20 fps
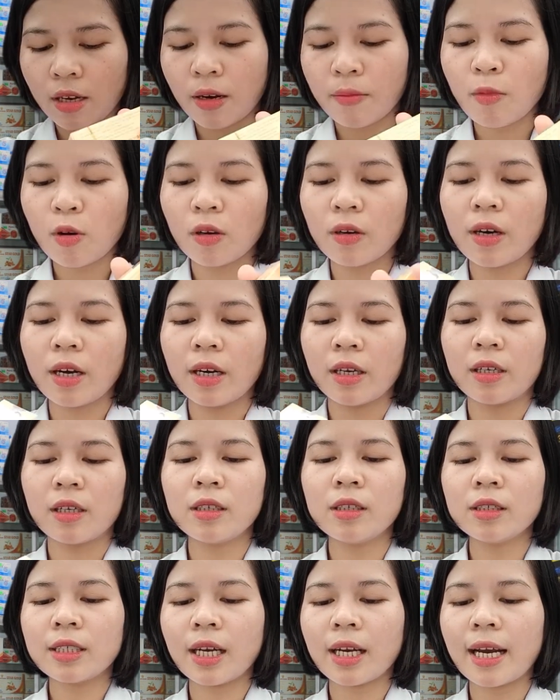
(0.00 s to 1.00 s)
Đó, mọi người
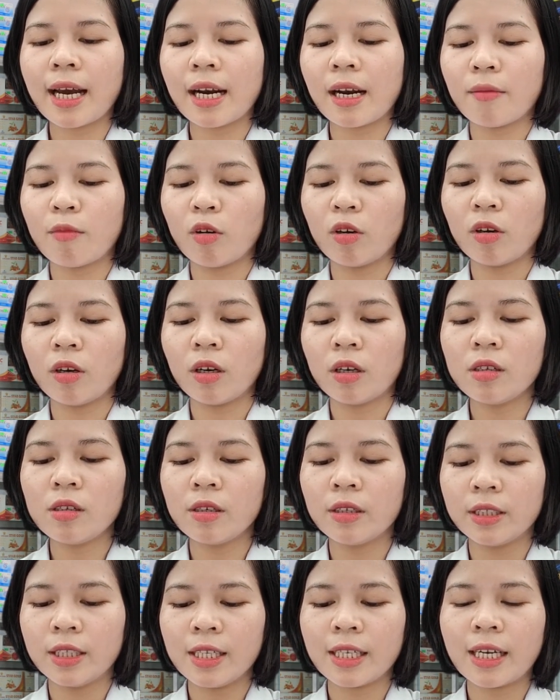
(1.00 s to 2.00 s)
cứ chắc ăn là mọi người cứ
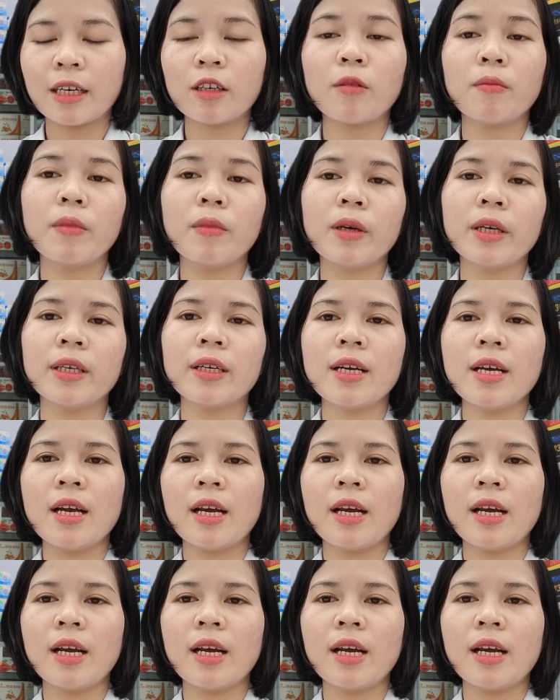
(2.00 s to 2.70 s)
gửi tin nhắn cho mình.